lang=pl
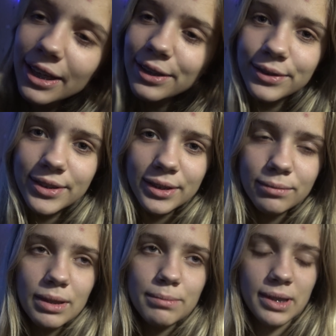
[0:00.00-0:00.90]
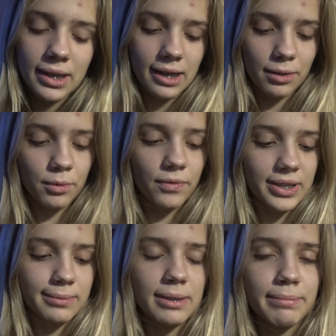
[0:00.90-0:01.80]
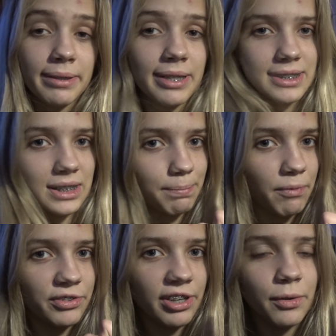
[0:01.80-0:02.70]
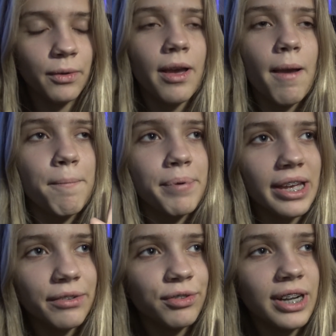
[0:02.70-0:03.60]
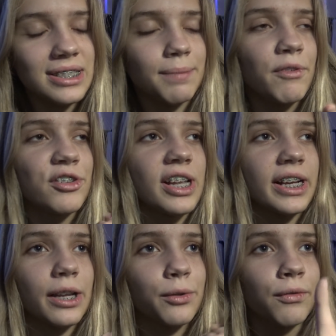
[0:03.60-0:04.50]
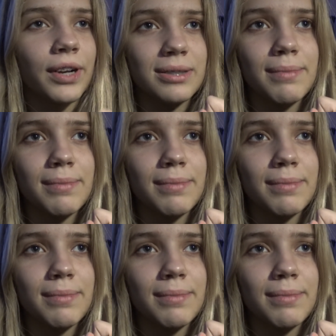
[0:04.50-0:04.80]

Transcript: Jutro mamy kartkówkę z matmy zapowiedzianą. Pierwszy raz zapowiedziana kartkówka z